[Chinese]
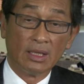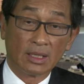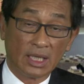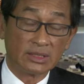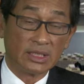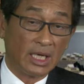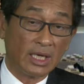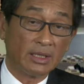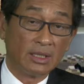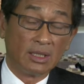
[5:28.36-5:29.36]
看起
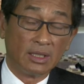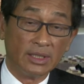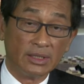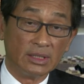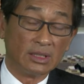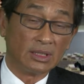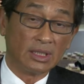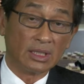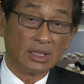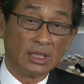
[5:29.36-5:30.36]
来内地的
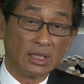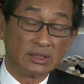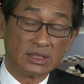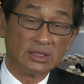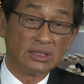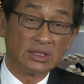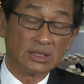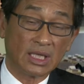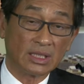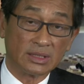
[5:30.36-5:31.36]
那个经济
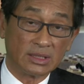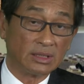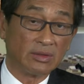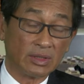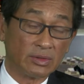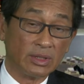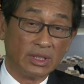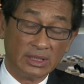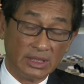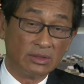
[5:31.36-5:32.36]
下行的话，对
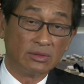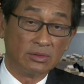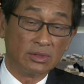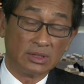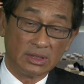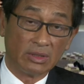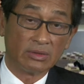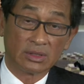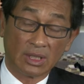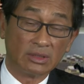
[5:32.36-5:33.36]
内银股也
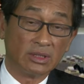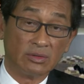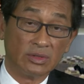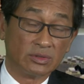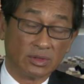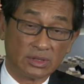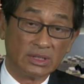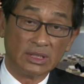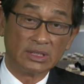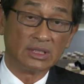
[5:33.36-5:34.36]
当然会造成
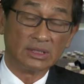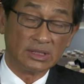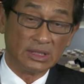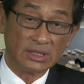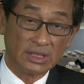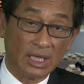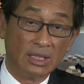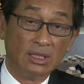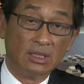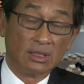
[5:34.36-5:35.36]
一定的影响。
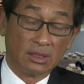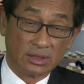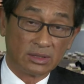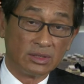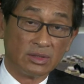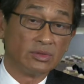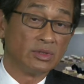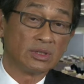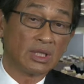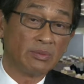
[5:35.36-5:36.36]
可是由
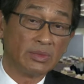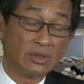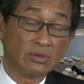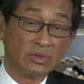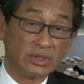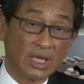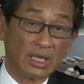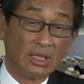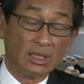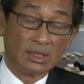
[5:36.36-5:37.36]
于他们的股价
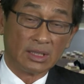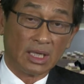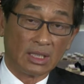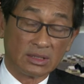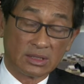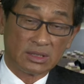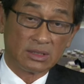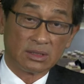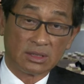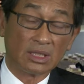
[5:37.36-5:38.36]
啊，
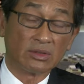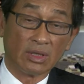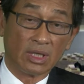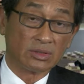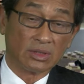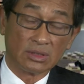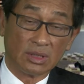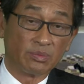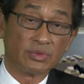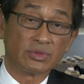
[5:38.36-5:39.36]
相对来说
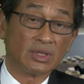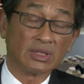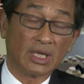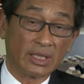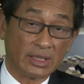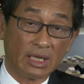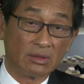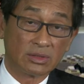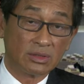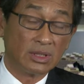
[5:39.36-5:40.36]
也不算太高，
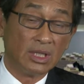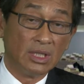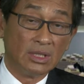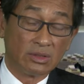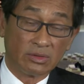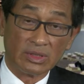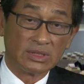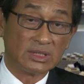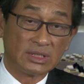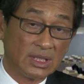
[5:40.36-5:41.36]
所以短
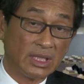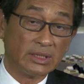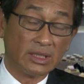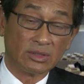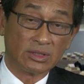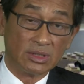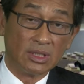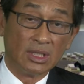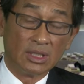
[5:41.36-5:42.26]
期之内要是